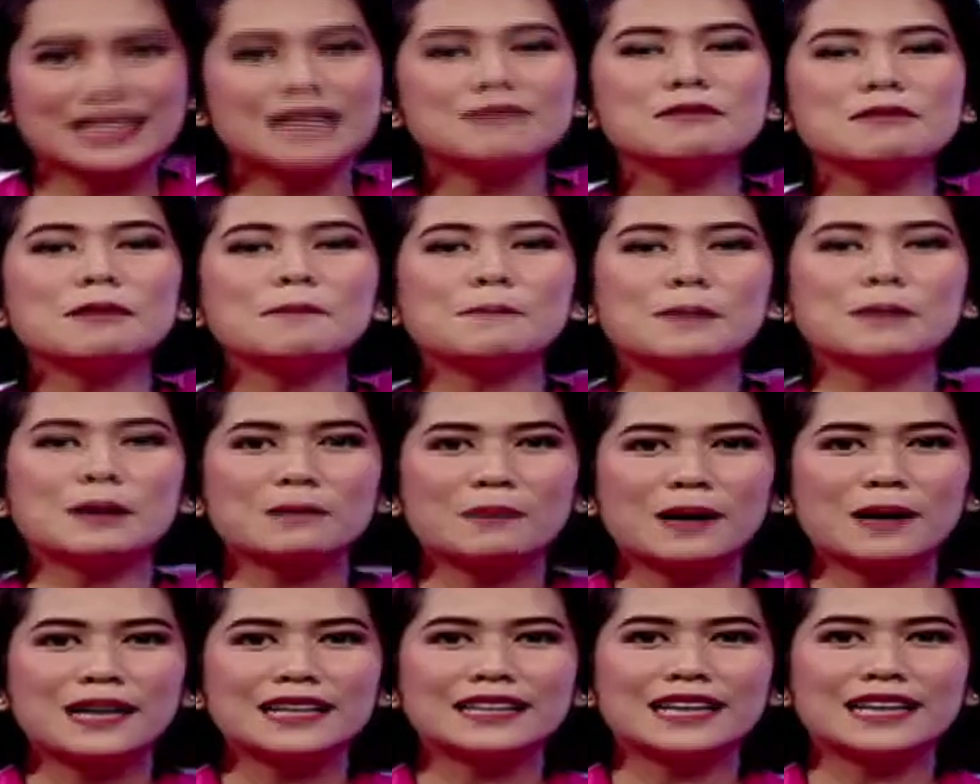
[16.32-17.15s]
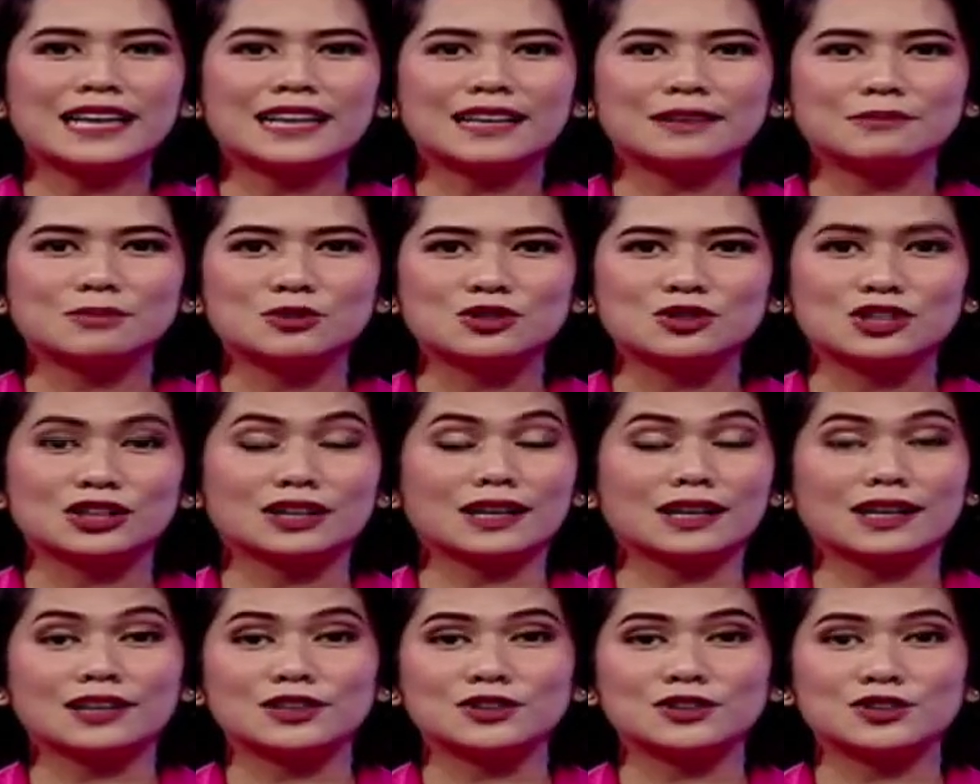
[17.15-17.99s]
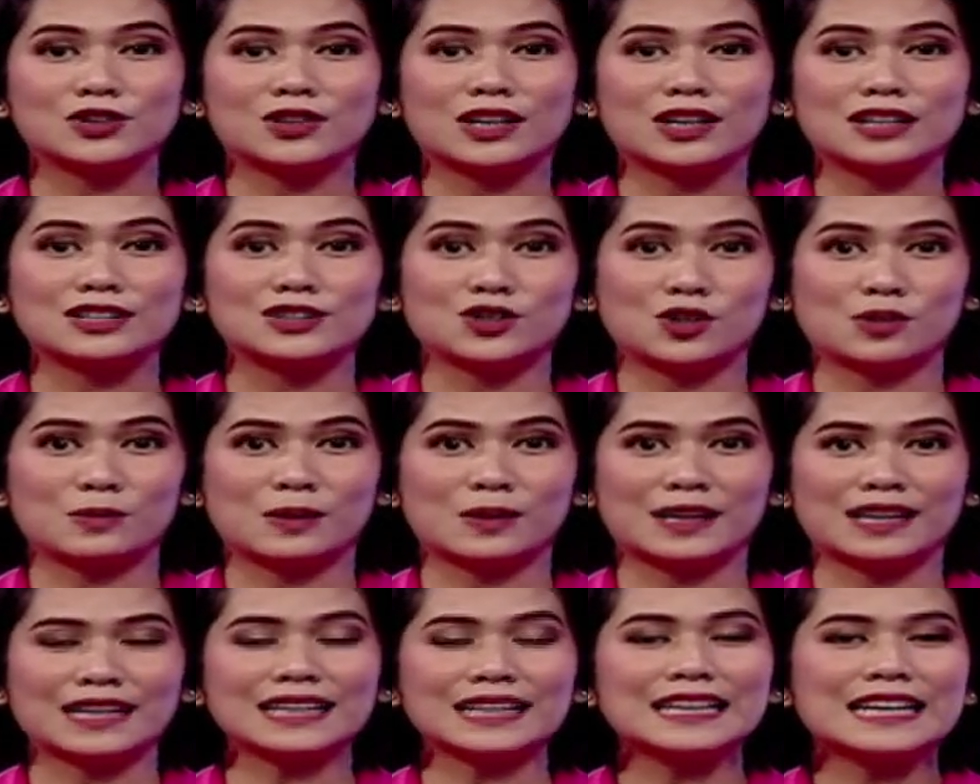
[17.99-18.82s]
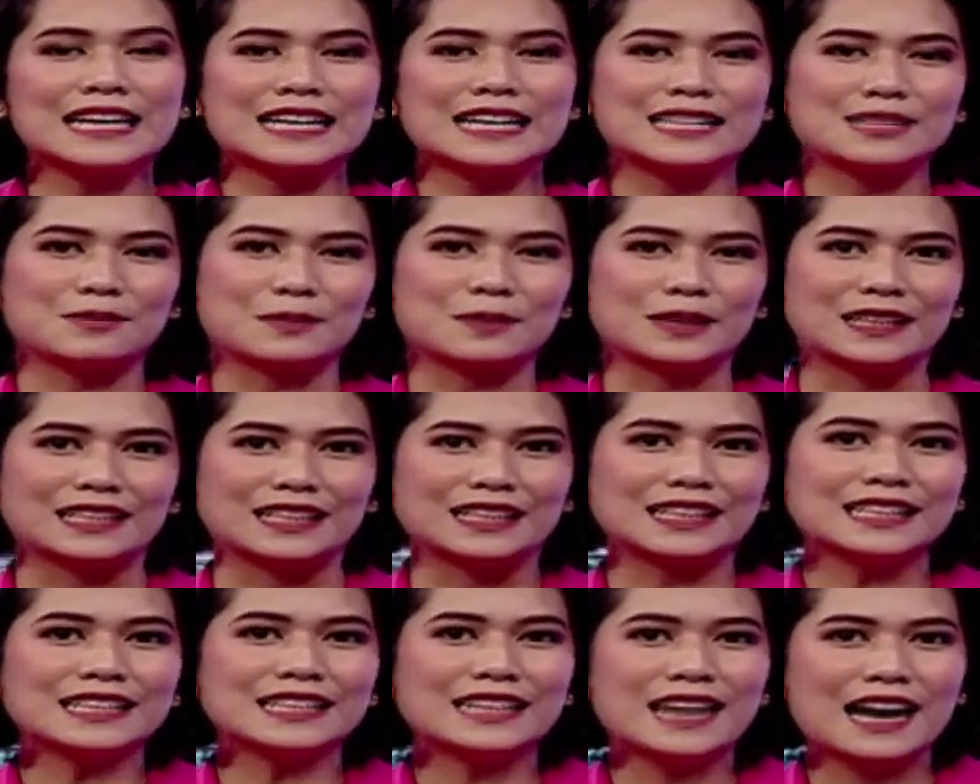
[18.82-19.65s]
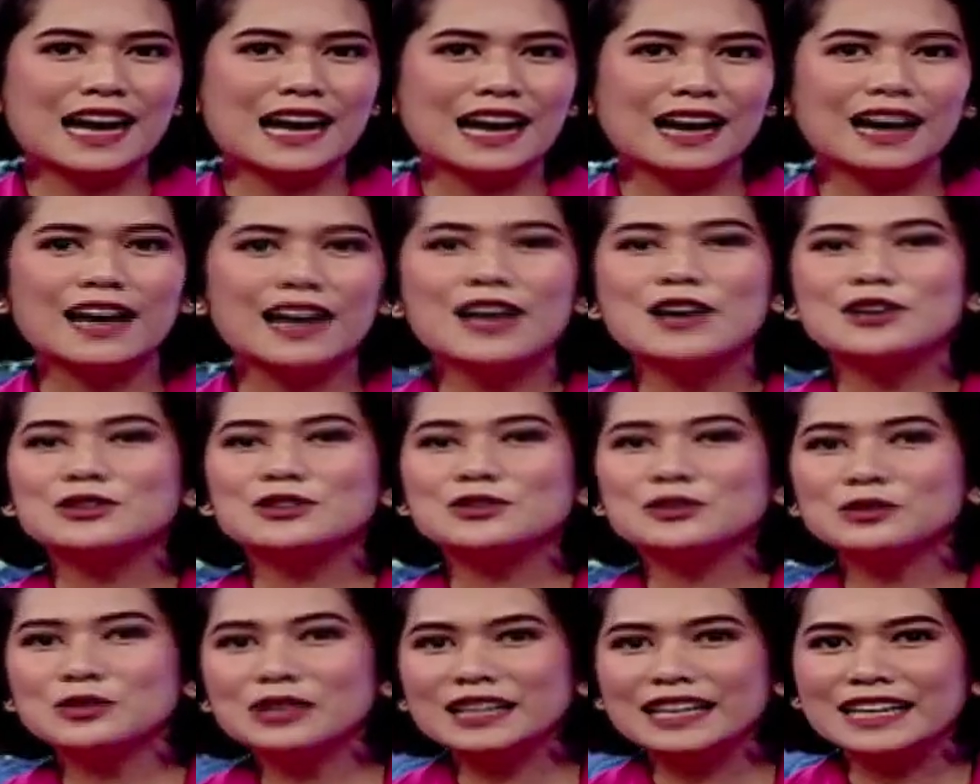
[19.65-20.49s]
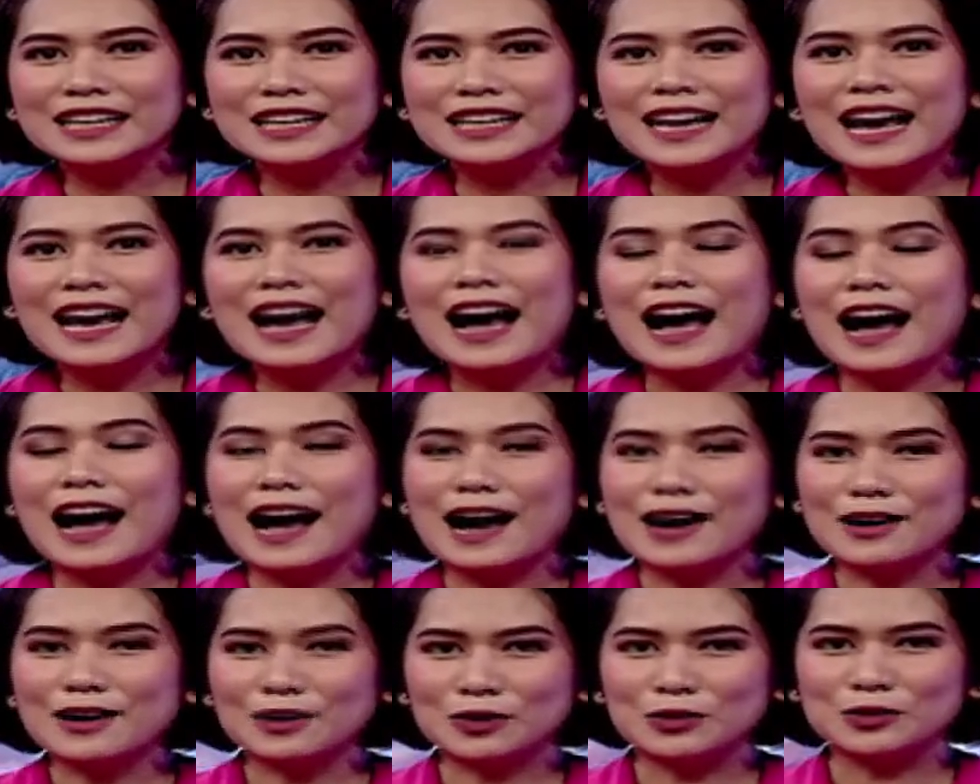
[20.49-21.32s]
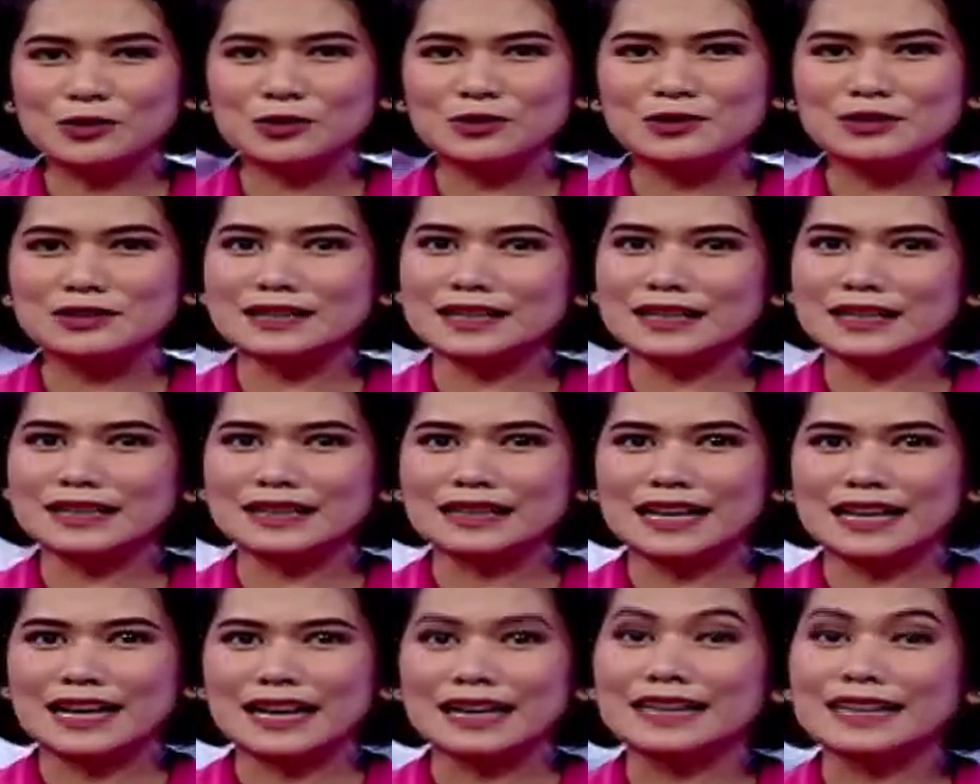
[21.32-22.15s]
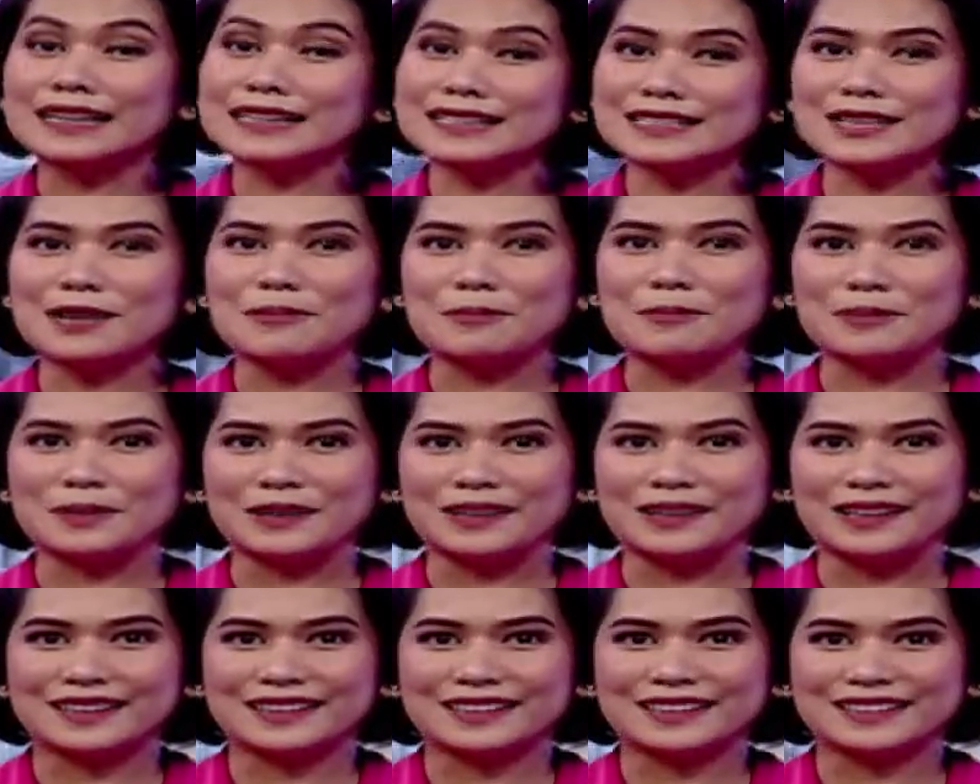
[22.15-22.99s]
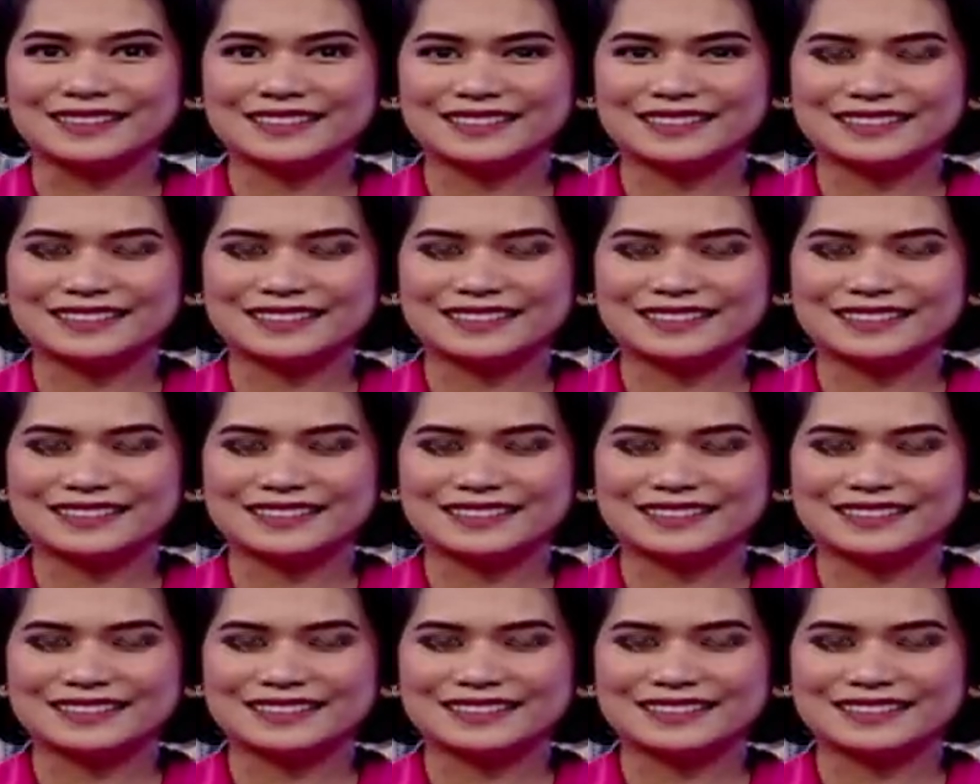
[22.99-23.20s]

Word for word: dan memperbaiki alat musik tradisional Jawa Barat seperti gendang, suling, angklung, serta kecapi.